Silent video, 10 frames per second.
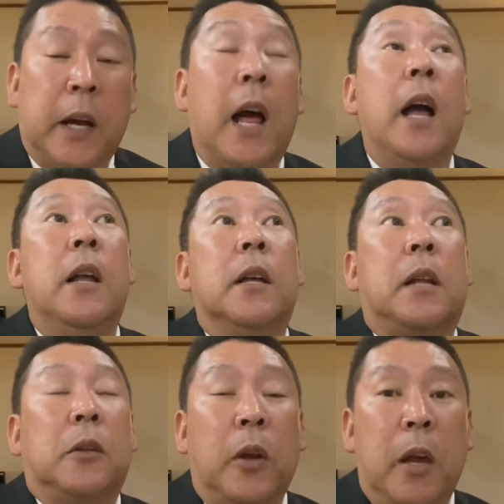だか
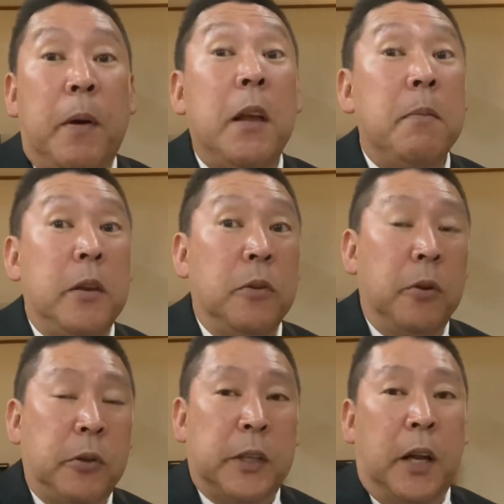ら、例えば今有
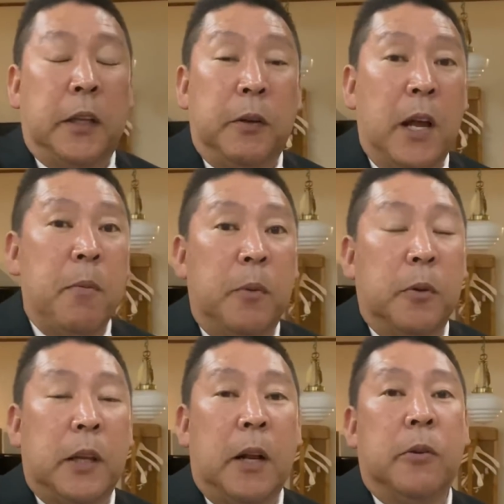力されてる山本
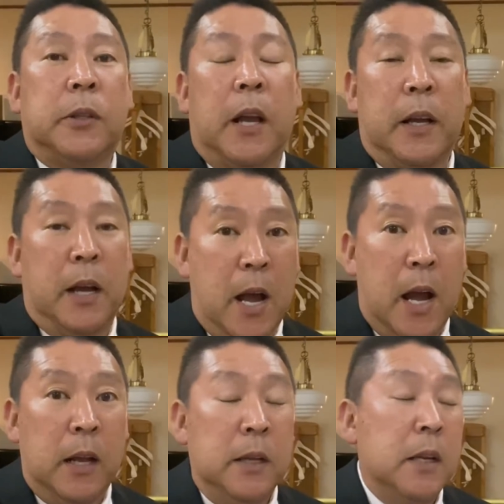太郎さんが、